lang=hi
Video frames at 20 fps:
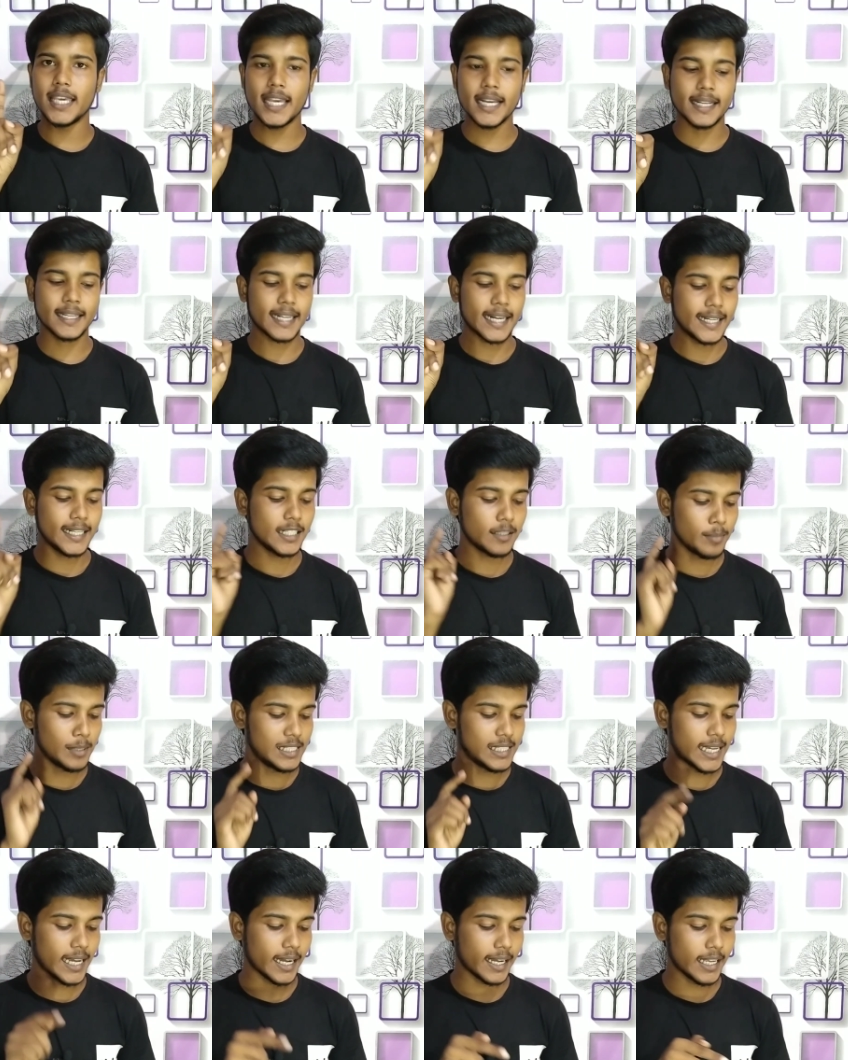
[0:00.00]
एक क्रेडिट
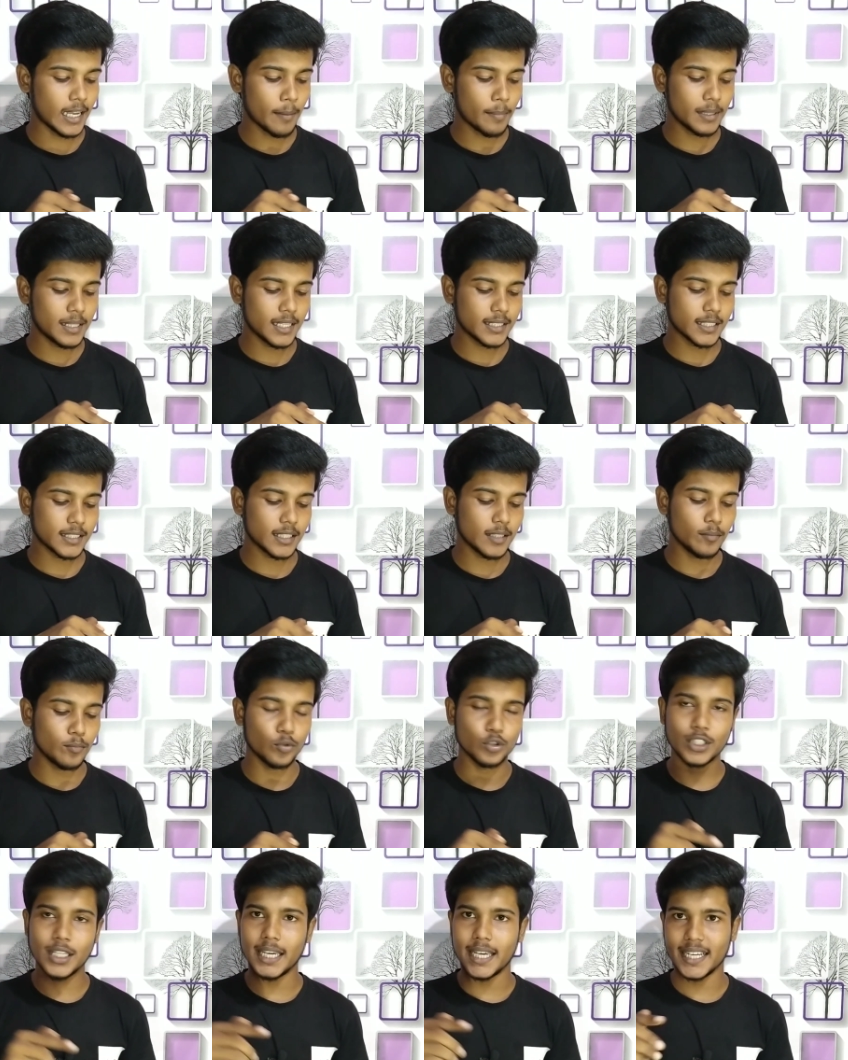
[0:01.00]
मिल जाएगा यहाँ पर देख सकते
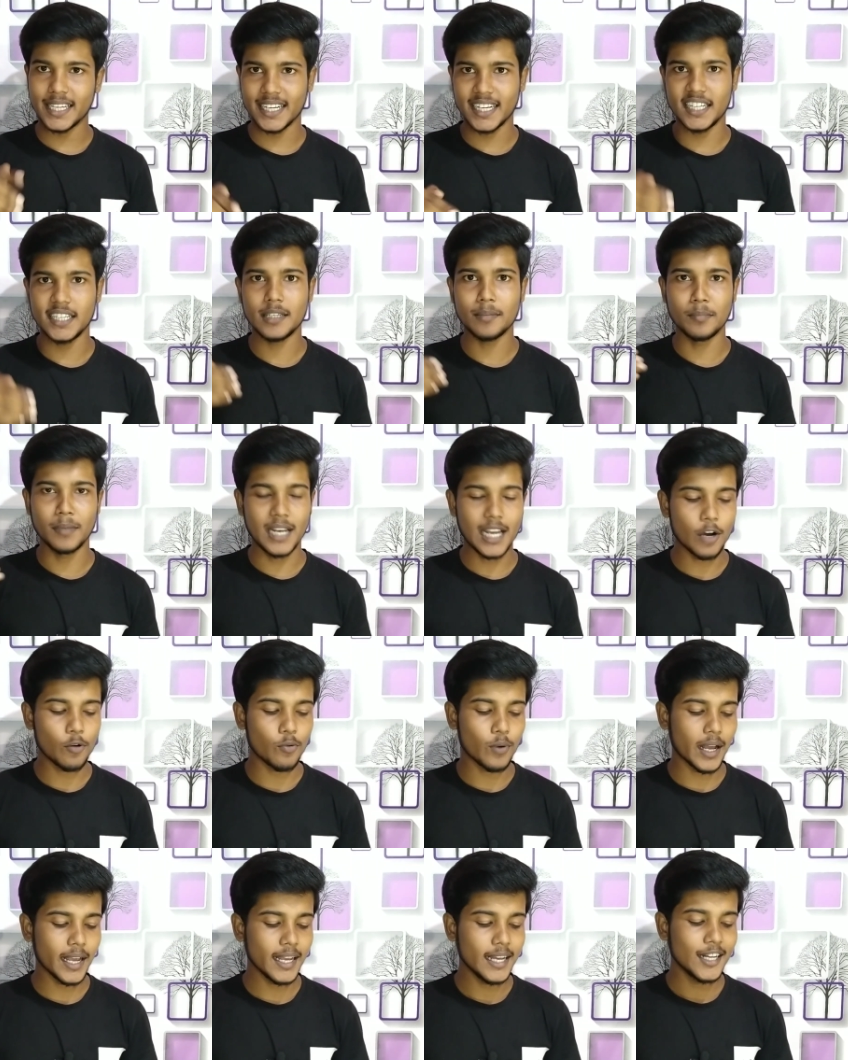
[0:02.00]
हैं मुझे एक क्रेडिट मिला
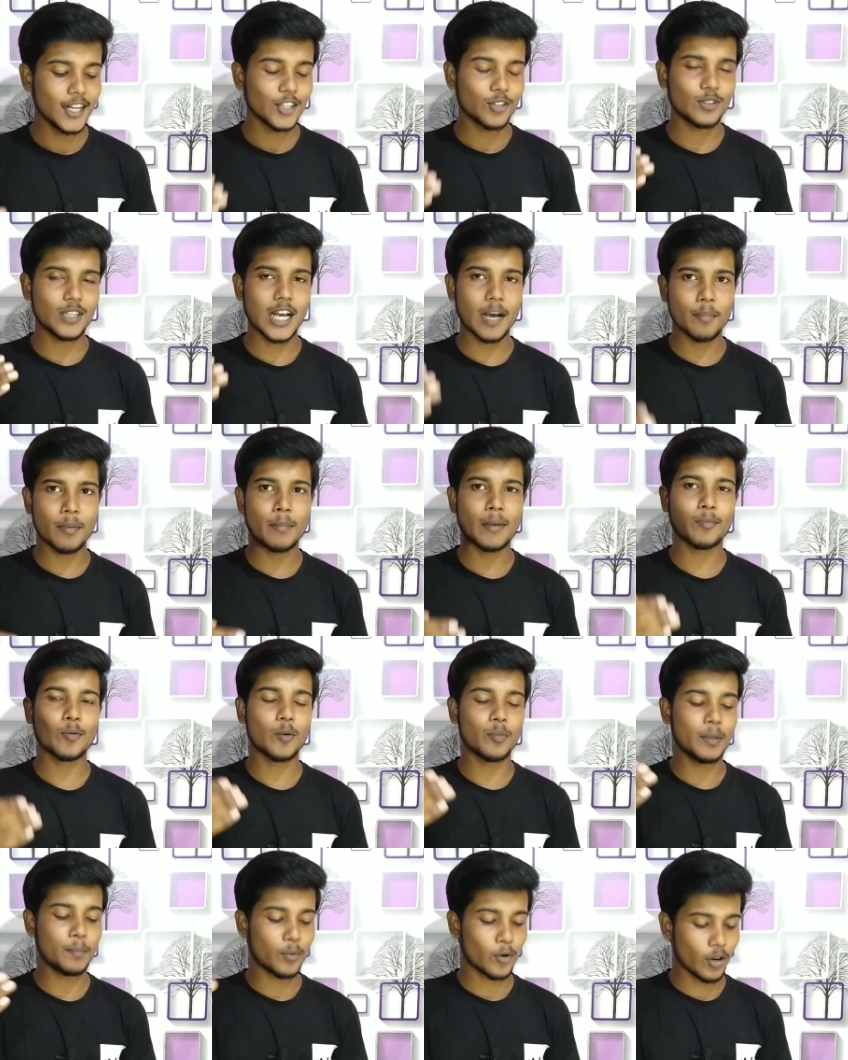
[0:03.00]
हुआ है तो यहाँ पर मैं
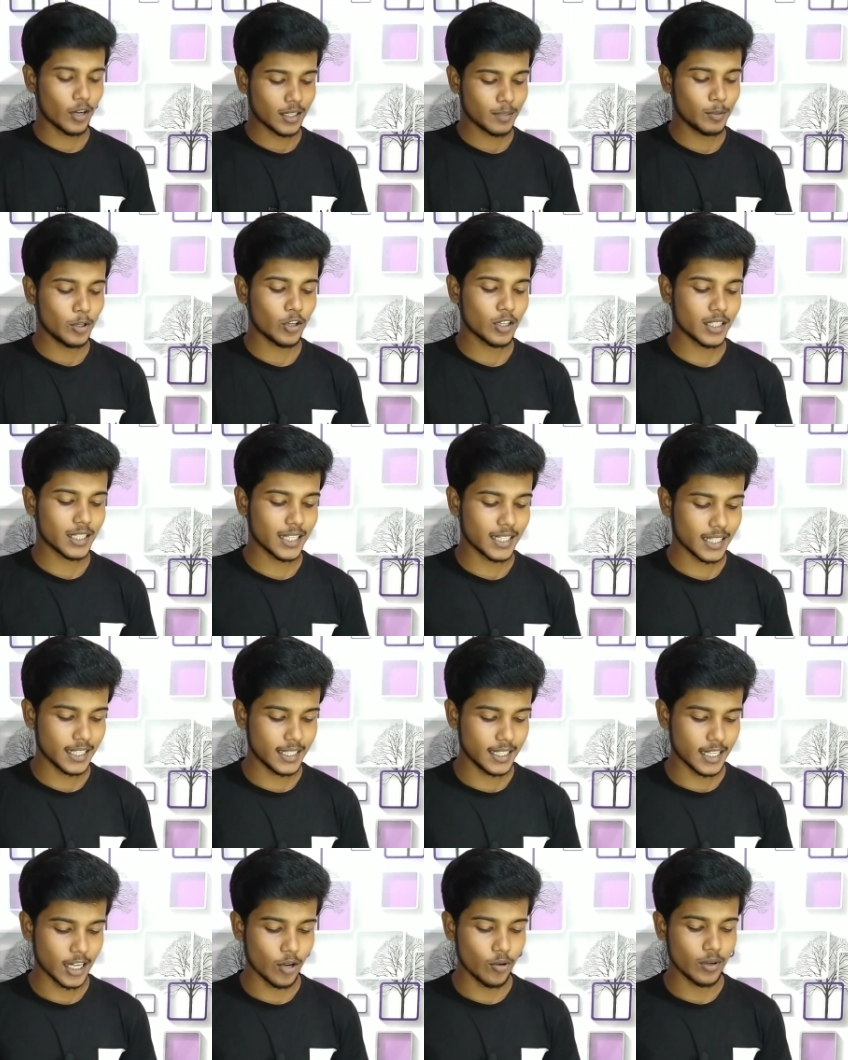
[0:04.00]
आपको अभी प्रोडक्ट भी ऑर्डर करके
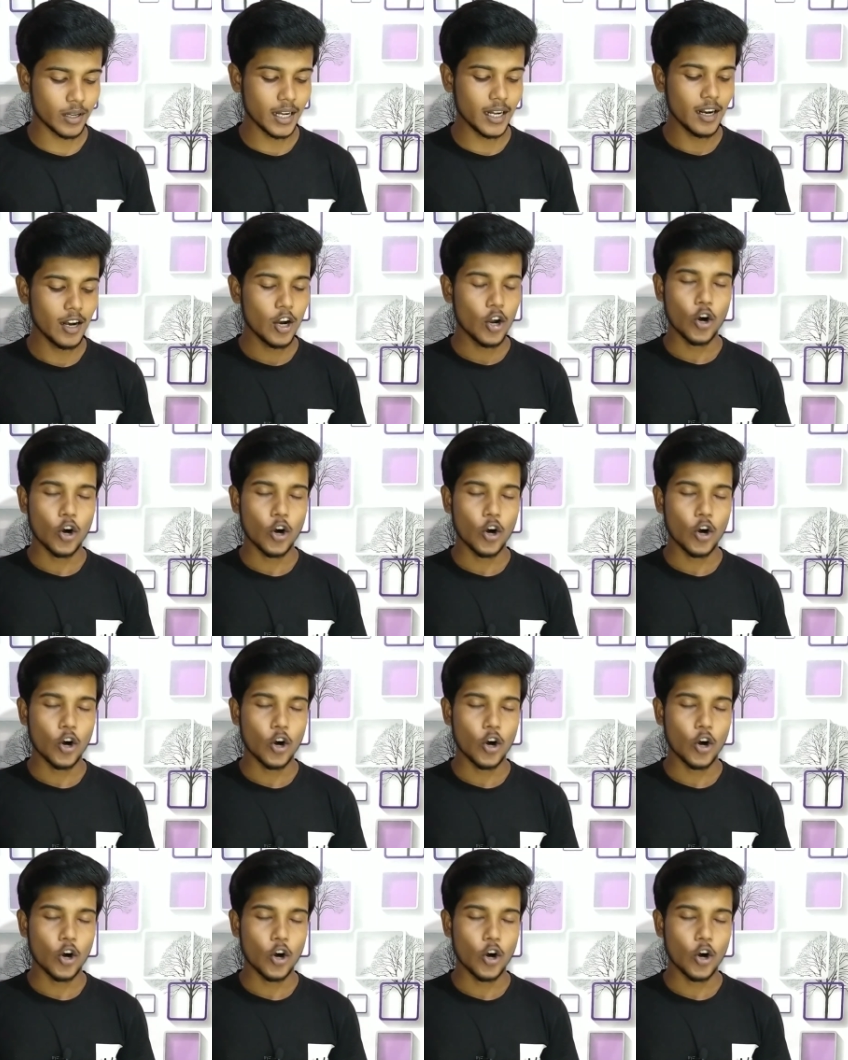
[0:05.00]
दिखाऊंगा